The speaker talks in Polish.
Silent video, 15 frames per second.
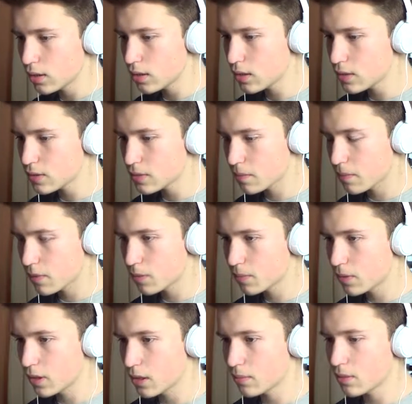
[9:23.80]
I
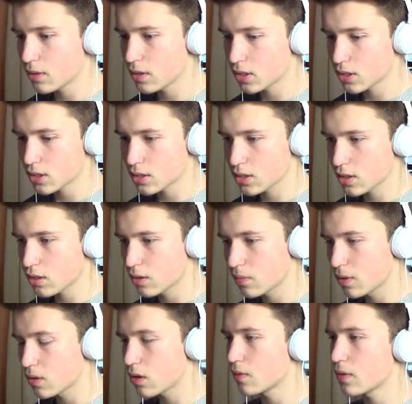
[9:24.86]
spróbujemy jeszcze
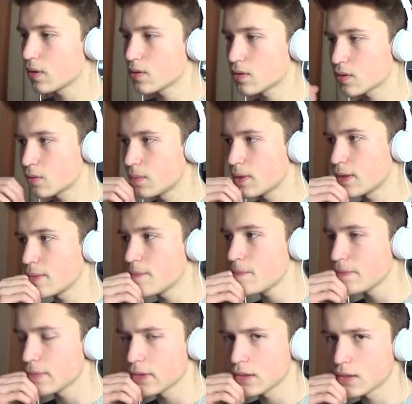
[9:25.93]
odblokować sobie
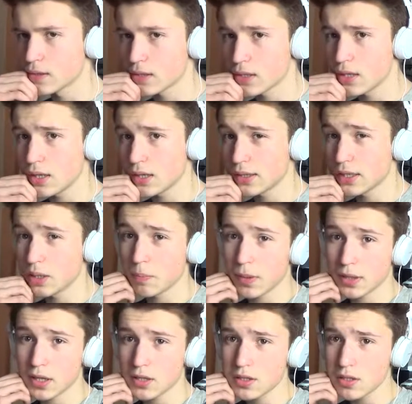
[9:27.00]
kilka tych
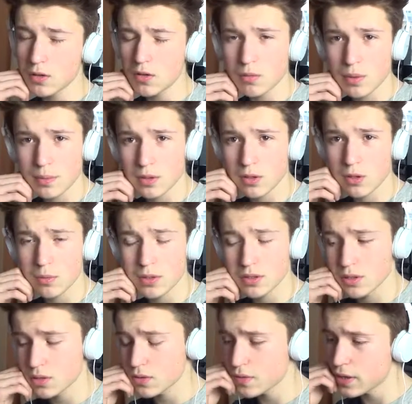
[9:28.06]
pakiecików, bo mogą
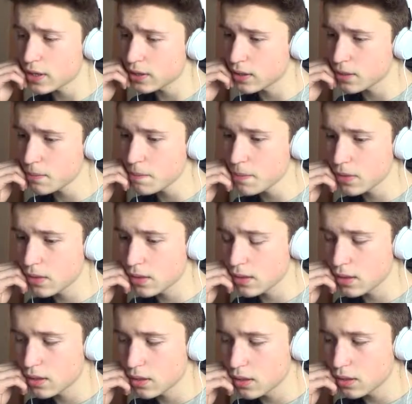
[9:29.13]
być dość fajne
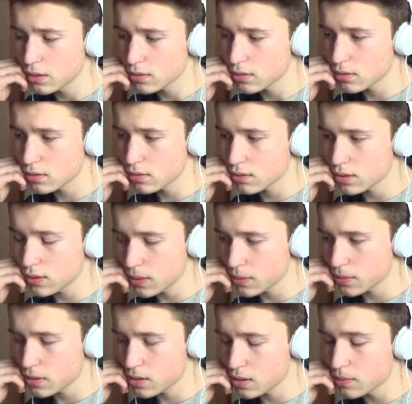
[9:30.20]
e, i
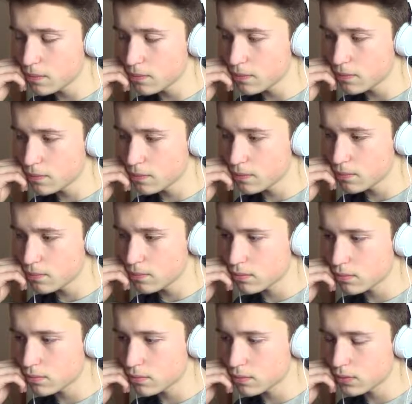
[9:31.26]
itemki.
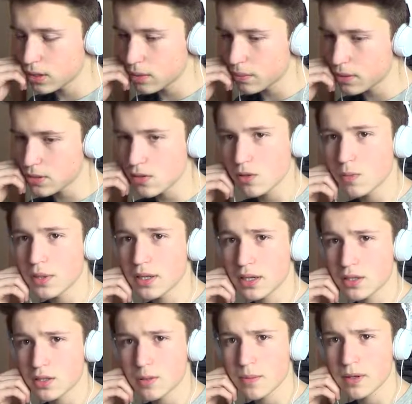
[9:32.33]
Najbardziej lubię
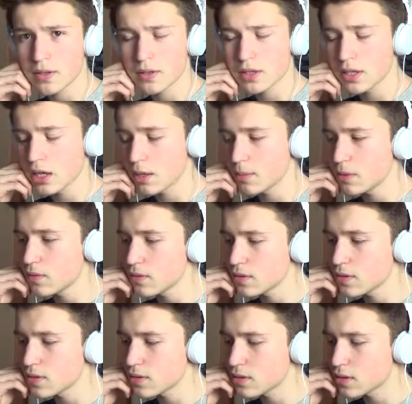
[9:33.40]
grać chyba roślinkami,
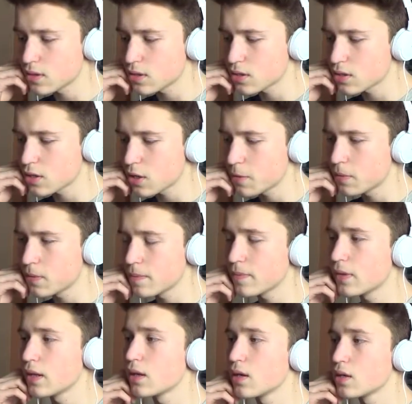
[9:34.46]
więc też chciałbym,
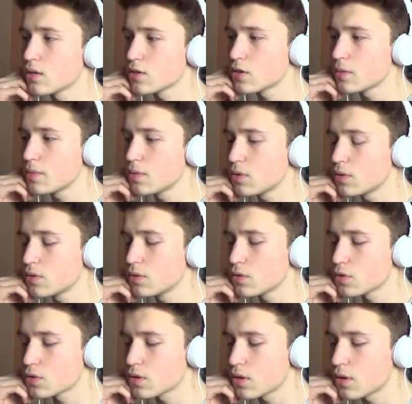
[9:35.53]
żeby było
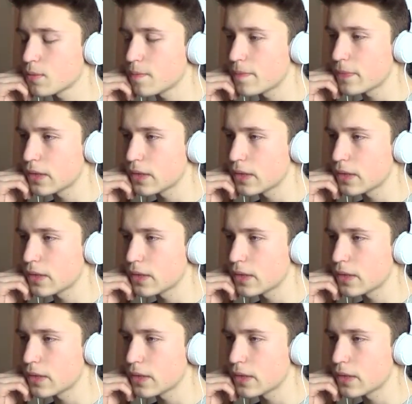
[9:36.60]
dużo